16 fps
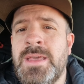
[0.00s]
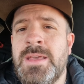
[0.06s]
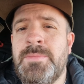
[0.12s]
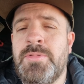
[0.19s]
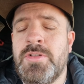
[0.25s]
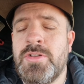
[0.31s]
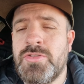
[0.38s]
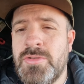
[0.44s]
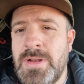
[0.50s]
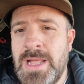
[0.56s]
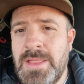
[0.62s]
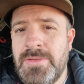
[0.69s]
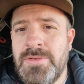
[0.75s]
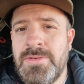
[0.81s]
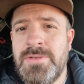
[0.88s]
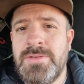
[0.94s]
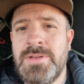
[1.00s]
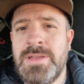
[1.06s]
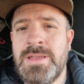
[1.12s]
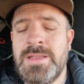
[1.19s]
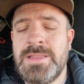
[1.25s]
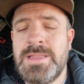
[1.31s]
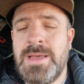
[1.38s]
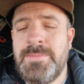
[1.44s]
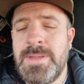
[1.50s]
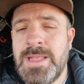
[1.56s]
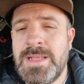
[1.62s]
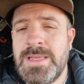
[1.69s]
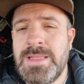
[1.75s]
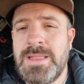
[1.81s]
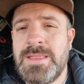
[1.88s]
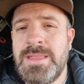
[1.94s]
por otro lado, también
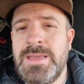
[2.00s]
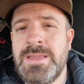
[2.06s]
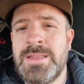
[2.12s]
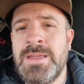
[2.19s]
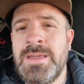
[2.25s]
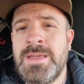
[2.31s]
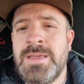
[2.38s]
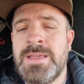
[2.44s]
que decir